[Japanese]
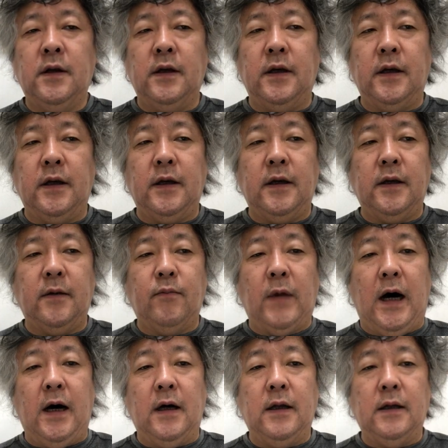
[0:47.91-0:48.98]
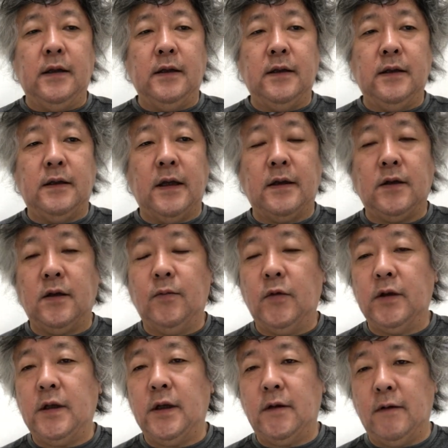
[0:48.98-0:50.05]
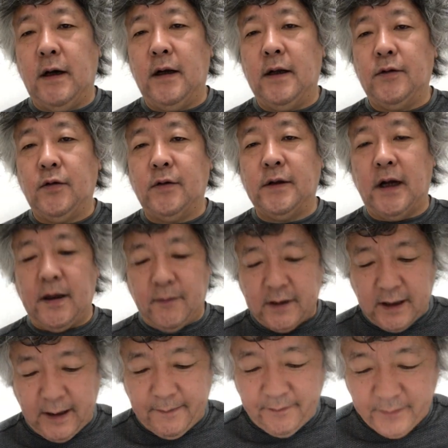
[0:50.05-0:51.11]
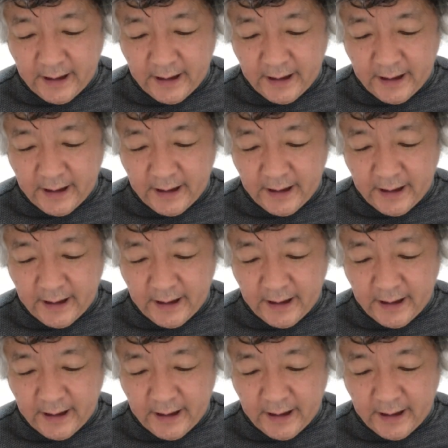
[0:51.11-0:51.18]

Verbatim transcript: えまあ、設置の目的は特にありません。